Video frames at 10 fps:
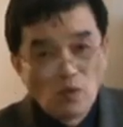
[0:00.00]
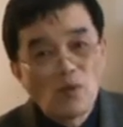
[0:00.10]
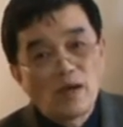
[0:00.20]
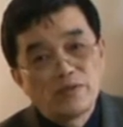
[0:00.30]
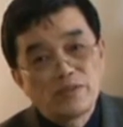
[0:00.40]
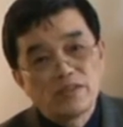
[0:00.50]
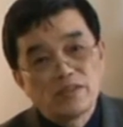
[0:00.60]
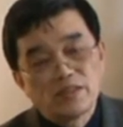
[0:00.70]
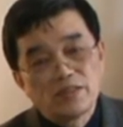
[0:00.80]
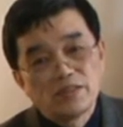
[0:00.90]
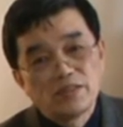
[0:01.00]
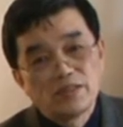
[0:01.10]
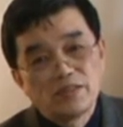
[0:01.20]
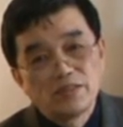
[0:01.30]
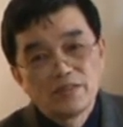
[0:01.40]
化学知识，
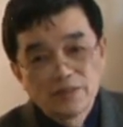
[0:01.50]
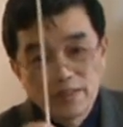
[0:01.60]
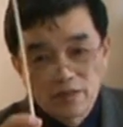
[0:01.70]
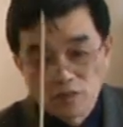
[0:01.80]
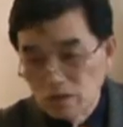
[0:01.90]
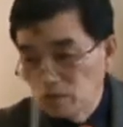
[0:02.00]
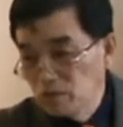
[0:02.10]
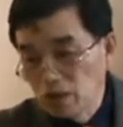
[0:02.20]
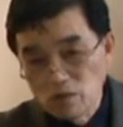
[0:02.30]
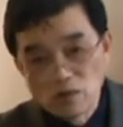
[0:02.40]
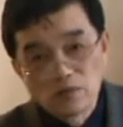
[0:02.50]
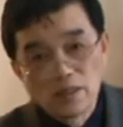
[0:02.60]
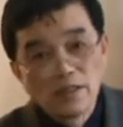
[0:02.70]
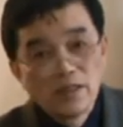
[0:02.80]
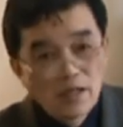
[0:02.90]
再从植物到动物
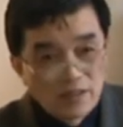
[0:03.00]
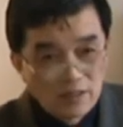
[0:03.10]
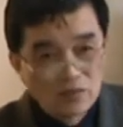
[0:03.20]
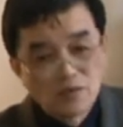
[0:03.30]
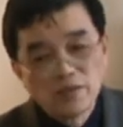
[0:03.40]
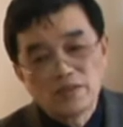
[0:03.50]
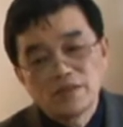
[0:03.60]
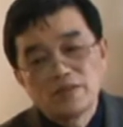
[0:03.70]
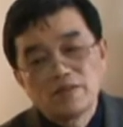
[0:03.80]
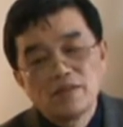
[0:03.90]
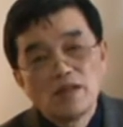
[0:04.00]
呢生物学知识。